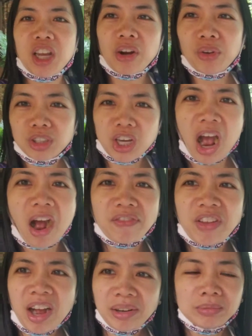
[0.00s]
si, ano, si
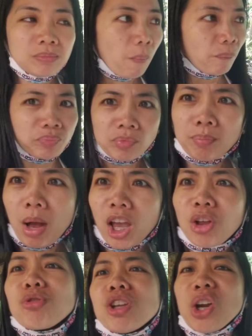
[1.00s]
Ana?
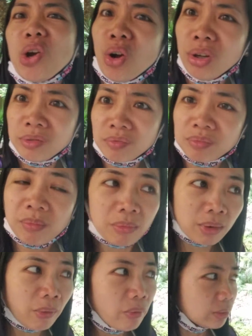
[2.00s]
Pakikot sa'yo.
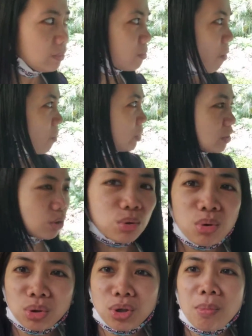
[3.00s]

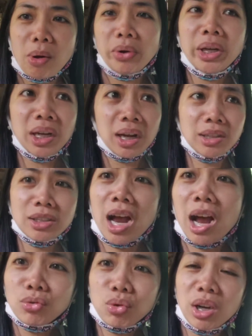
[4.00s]
Nagugutom ako eh. At
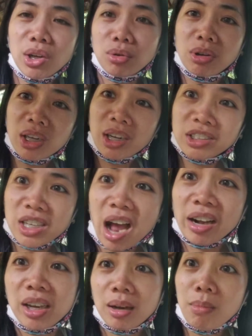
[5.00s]
sa actually, yung ganyang
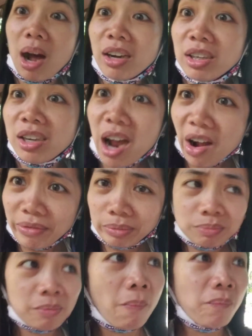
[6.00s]
saging, mahal yan.
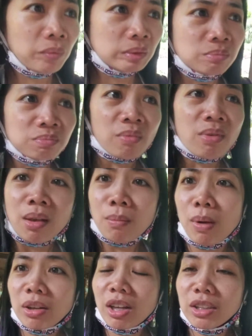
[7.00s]

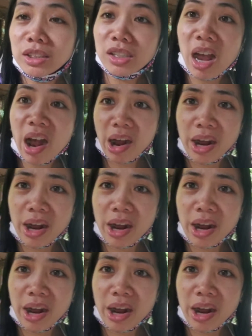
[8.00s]
Pagdating sa